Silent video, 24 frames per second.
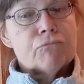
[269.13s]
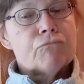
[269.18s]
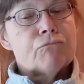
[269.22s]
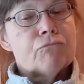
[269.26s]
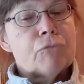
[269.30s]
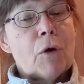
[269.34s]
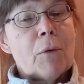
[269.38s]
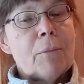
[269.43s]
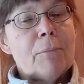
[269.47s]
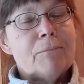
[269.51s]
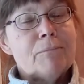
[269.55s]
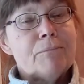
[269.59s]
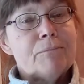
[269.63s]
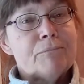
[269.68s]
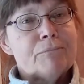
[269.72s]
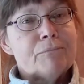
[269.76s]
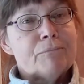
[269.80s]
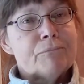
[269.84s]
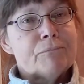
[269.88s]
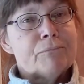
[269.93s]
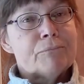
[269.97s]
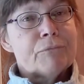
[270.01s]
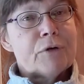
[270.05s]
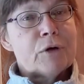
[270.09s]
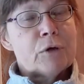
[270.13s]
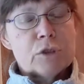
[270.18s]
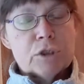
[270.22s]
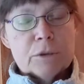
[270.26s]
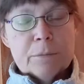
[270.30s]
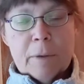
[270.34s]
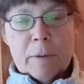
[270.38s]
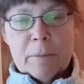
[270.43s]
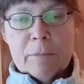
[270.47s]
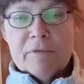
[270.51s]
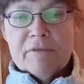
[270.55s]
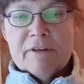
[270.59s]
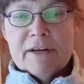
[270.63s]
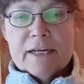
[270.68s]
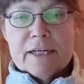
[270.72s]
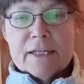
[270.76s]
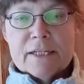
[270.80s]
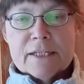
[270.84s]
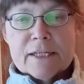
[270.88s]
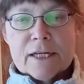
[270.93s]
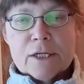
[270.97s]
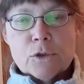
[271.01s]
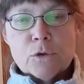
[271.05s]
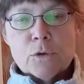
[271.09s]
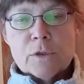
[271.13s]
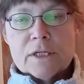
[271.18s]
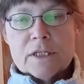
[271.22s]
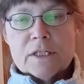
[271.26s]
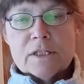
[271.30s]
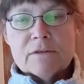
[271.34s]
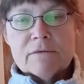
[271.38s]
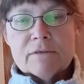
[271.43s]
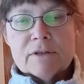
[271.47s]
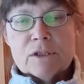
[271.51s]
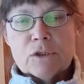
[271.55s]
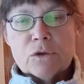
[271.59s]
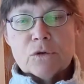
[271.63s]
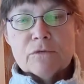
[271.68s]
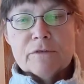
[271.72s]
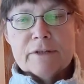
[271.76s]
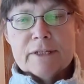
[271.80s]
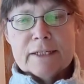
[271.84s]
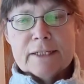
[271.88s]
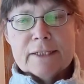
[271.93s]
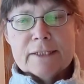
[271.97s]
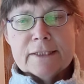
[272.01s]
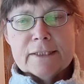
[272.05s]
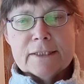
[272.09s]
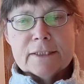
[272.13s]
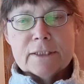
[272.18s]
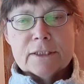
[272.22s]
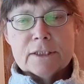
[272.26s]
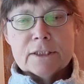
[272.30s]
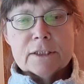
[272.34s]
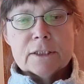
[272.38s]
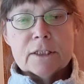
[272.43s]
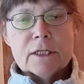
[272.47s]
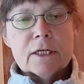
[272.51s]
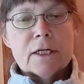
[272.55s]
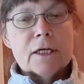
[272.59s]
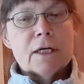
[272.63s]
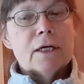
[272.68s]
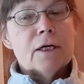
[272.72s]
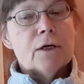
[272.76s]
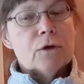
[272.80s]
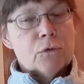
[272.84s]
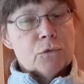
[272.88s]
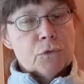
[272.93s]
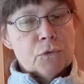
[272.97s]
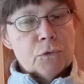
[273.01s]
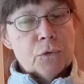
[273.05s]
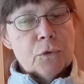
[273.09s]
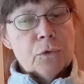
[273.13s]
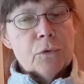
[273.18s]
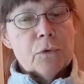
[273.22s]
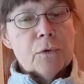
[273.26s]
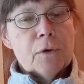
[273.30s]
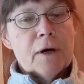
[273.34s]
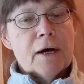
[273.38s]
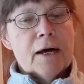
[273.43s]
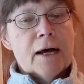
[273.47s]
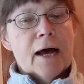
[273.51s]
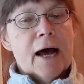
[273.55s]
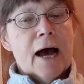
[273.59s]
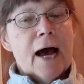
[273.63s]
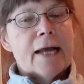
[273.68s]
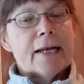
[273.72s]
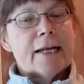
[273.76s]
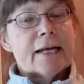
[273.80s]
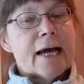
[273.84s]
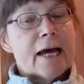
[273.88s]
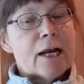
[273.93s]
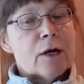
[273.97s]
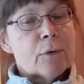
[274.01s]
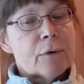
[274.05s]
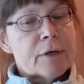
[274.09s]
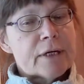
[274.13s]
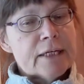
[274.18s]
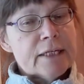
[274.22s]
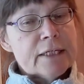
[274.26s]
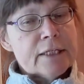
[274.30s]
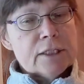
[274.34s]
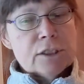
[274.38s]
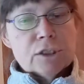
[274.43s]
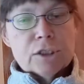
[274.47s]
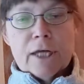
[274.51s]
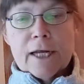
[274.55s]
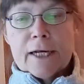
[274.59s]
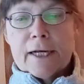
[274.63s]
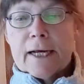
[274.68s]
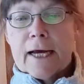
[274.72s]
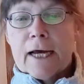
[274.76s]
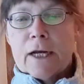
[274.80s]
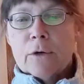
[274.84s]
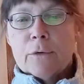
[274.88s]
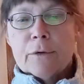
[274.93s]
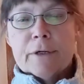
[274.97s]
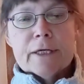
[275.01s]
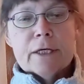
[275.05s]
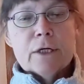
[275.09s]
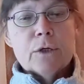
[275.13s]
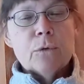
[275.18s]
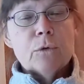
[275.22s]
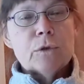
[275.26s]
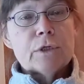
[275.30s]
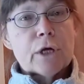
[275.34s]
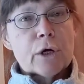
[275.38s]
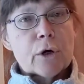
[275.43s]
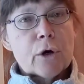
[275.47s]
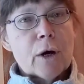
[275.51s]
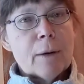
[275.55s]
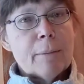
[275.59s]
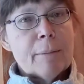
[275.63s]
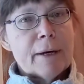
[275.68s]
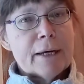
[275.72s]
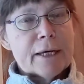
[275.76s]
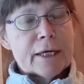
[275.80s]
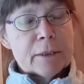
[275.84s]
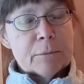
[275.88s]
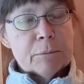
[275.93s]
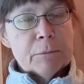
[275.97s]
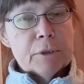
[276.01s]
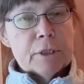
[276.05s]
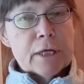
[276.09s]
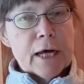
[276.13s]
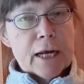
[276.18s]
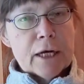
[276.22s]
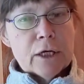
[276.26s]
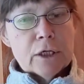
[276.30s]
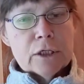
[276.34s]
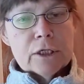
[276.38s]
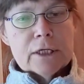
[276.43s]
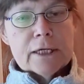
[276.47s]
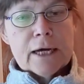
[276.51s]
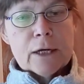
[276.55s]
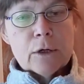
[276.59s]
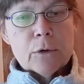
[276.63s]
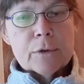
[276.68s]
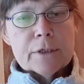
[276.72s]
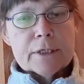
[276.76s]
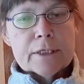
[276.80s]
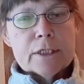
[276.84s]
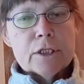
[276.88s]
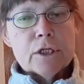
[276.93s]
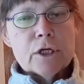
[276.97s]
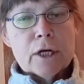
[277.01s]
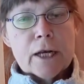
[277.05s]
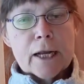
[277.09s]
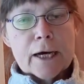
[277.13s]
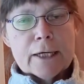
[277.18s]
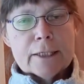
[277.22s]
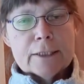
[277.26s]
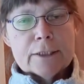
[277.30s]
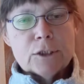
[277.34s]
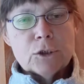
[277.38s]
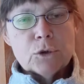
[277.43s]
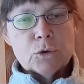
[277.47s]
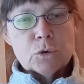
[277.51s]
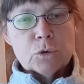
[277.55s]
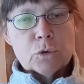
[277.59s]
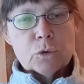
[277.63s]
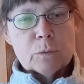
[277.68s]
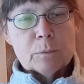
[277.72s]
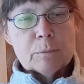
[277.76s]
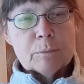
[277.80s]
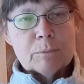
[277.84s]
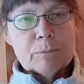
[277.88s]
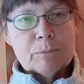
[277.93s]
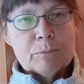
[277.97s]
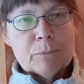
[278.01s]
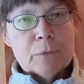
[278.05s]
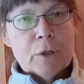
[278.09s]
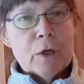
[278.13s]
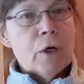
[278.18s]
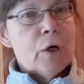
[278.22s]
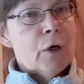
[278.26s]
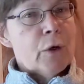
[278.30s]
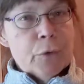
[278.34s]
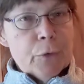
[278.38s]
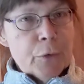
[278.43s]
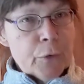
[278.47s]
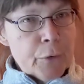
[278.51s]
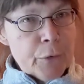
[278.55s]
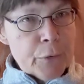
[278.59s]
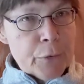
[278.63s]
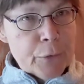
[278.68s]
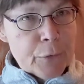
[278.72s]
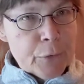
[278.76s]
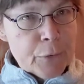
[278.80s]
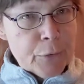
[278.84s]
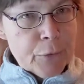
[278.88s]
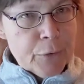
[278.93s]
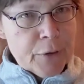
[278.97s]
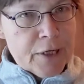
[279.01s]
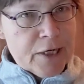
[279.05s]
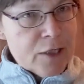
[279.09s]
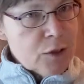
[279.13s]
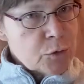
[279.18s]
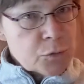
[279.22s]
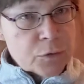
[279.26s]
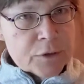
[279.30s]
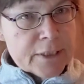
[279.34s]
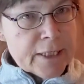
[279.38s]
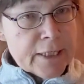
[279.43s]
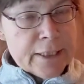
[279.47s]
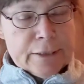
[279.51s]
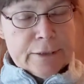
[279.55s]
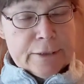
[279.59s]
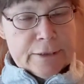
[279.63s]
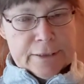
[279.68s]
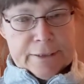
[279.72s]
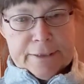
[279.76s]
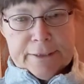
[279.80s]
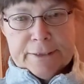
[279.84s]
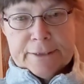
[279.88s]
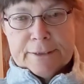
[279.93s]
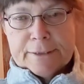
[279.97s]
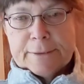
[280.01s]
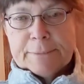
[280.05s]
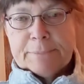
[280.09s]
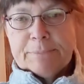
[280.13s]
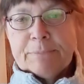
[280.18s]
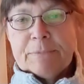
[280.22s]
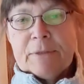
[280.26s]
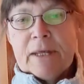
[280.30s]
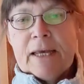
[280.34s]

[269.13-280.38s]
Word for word: No? Wenn du dich mehr bewegst, kannst du essen, was du willst. Jo, eine Kalorie ist eine Kalorie und der Körper geht mit allen Kalorien gleich um. Nö, tut er nicht.